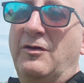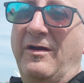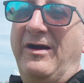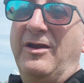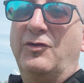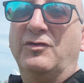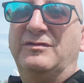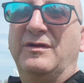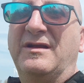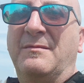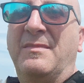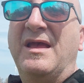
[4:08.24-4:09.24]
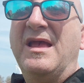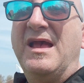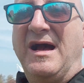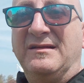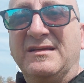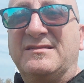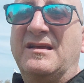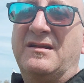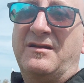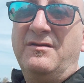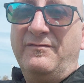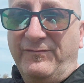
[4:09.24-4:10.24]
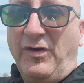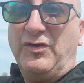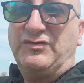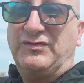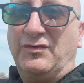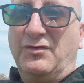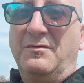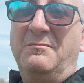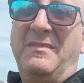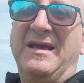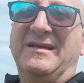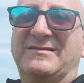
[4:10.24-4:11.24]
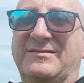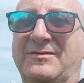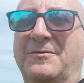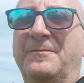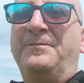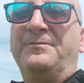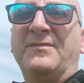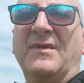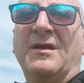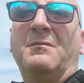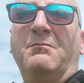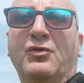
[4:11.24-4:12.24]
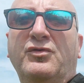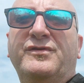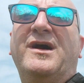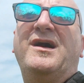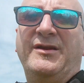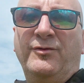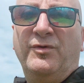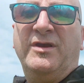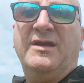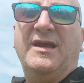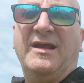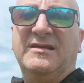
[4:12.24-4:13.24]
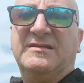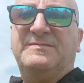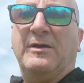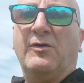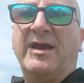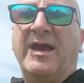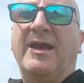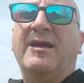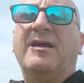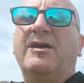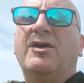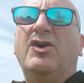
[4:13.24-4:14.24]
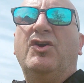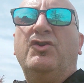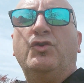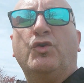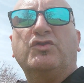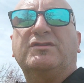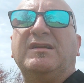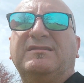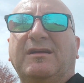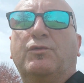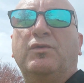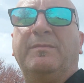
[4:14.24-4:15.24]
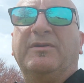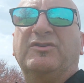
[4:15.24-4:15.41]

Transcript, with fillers: il cavallo continuerebbe ad essere vostro maestro Buddha a noi e gli spiegò che nonostante alcune